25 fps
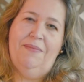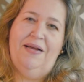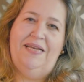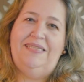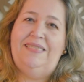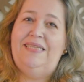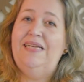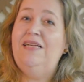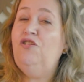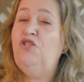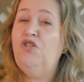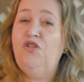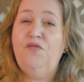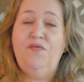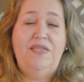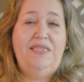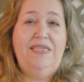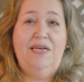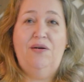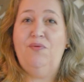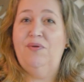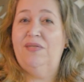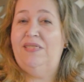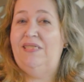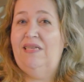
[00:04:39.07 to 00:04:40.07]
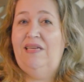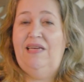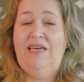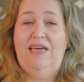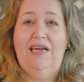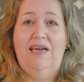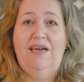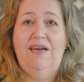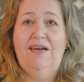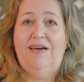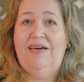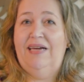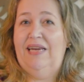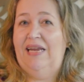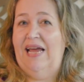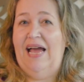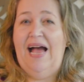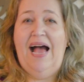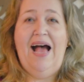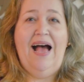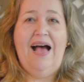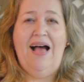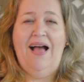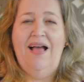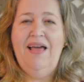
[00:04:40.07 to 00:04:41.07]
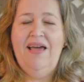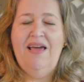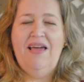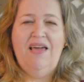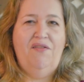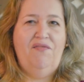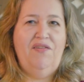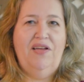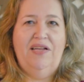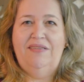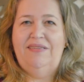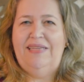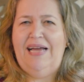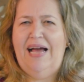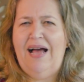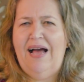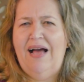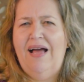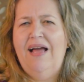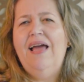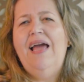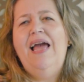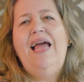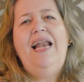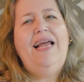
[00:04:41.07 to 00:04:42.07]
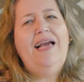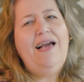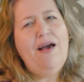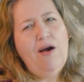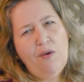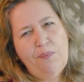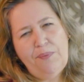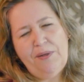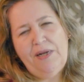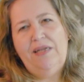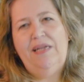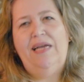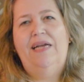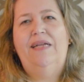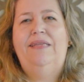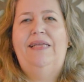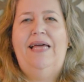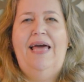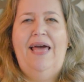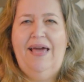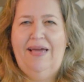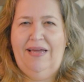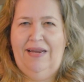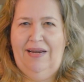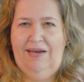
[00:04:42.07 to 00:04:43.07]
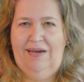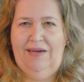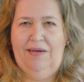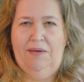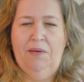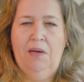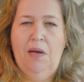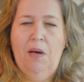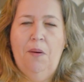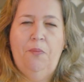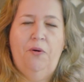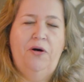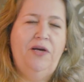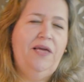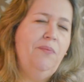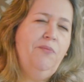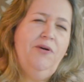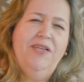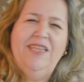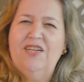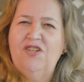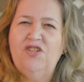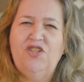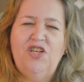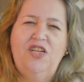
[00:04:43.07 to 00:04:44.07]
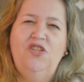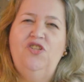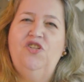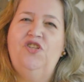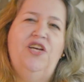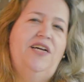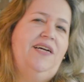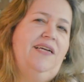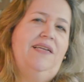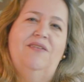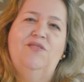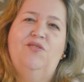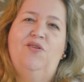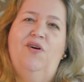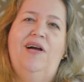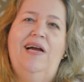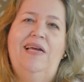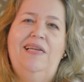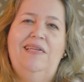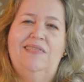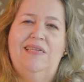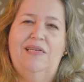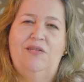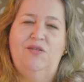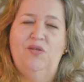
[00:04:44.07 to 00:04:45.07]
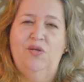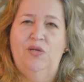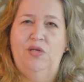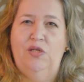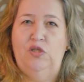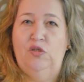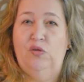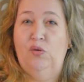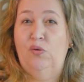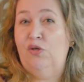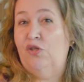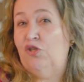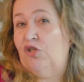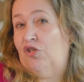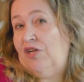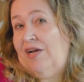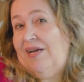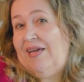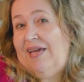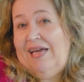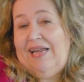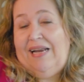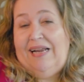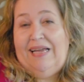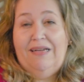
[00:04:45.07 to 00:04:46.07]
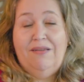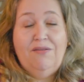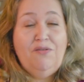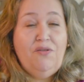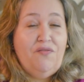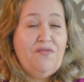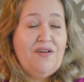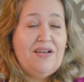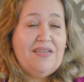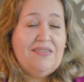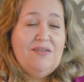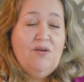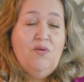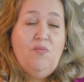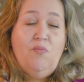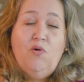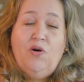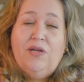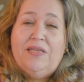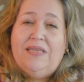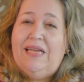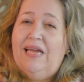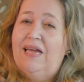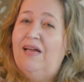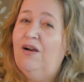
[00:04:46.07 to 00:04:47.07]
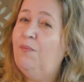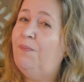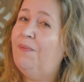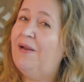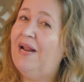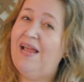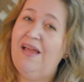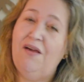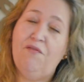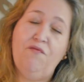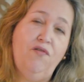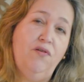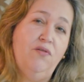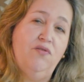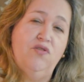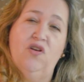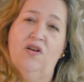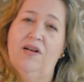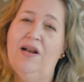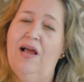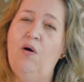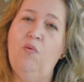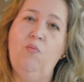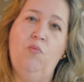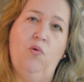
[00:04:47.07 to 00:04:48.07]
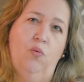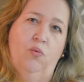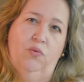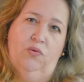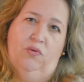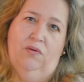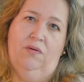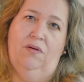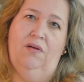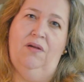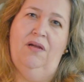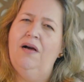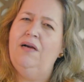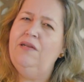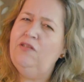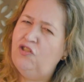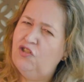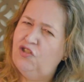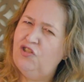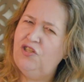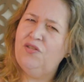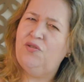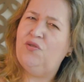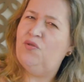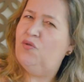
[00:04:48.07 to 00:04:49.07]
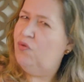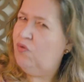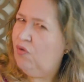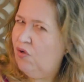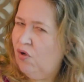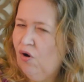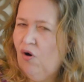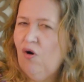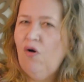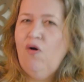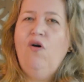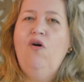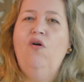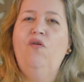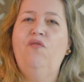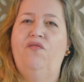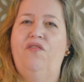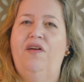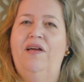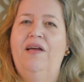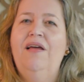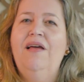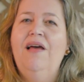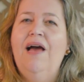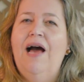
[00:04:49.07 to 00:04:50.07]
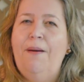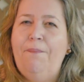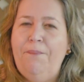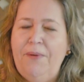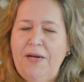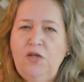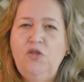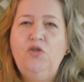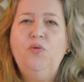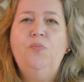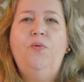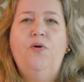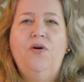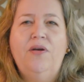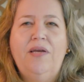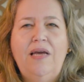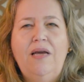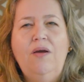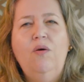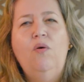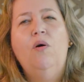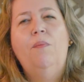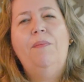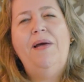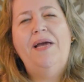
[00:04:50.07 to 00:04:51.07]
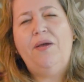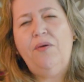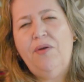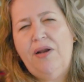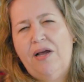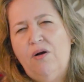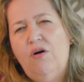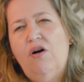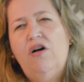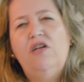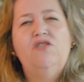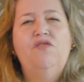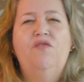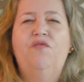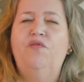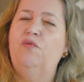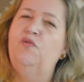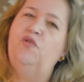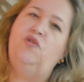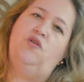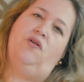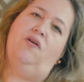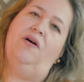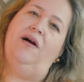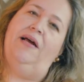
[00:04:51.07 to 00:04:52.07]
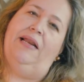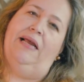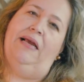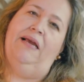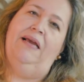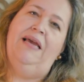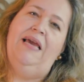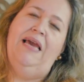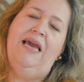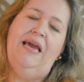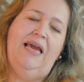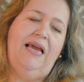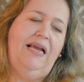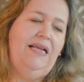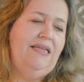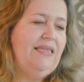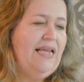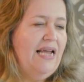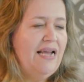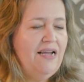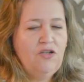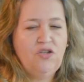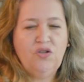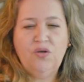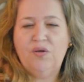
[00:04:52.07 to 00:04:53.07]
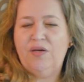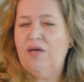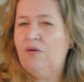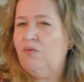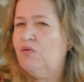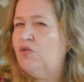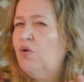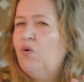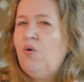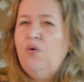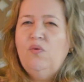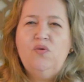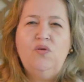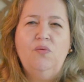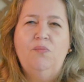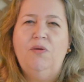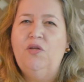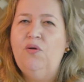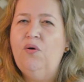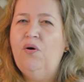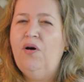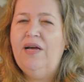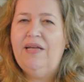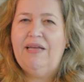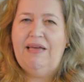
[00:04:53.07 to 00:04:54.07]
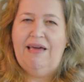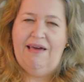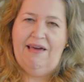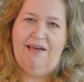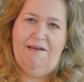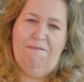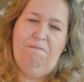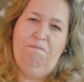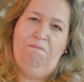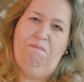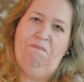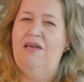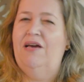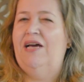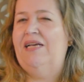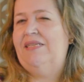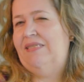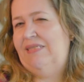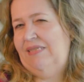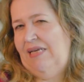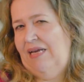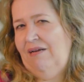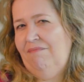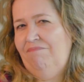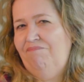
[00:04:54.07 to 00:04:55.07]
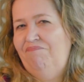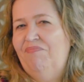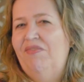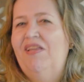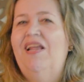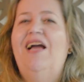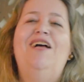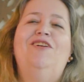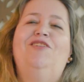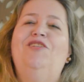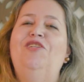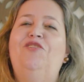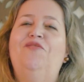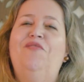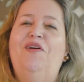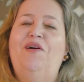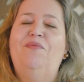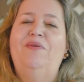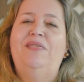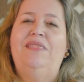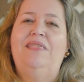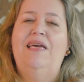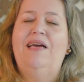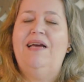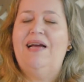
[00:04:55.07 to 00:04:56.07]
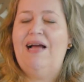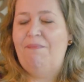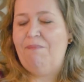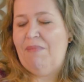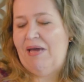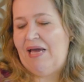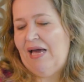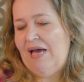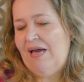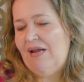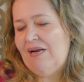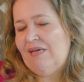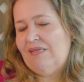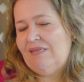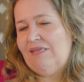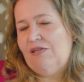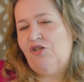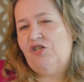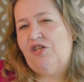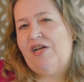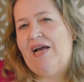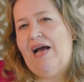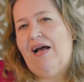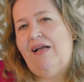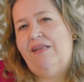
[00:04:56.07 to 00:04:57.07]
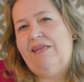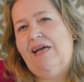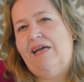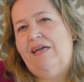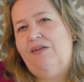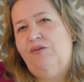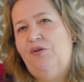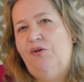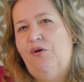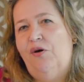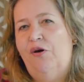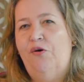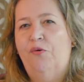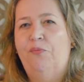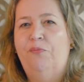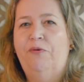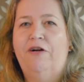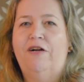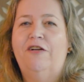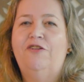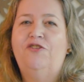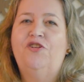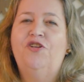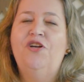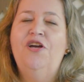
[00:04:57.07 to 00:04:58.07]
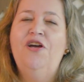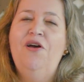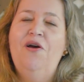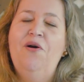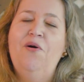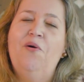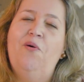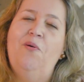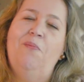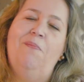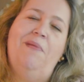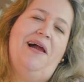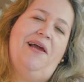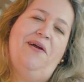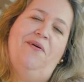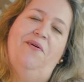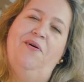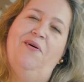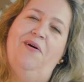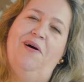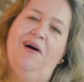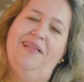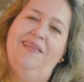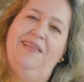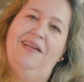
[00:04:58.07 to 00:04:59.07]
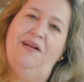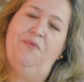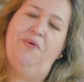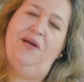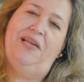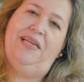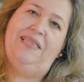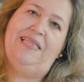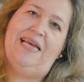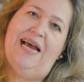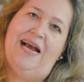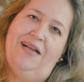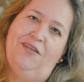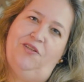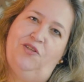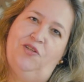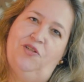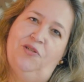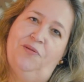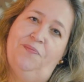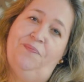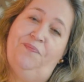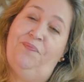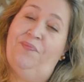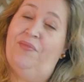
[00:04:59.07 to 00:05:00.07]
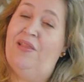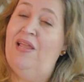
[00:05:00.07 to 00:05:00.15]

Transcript: Mas antes de você conseguir criar, inventar, é legal aprender a técnica. Porque muita gente chega nas organizações hoje já querendo fazer um modelo para revolucionar o mundo. Antes disso, ouve, aprende um pouquinho como é que o negócio funciona, entende o que, que o seu consumidor quer e assim a gente vai conseguir caminhar nessa escada aí do Noel Birch com maior tranquilidade.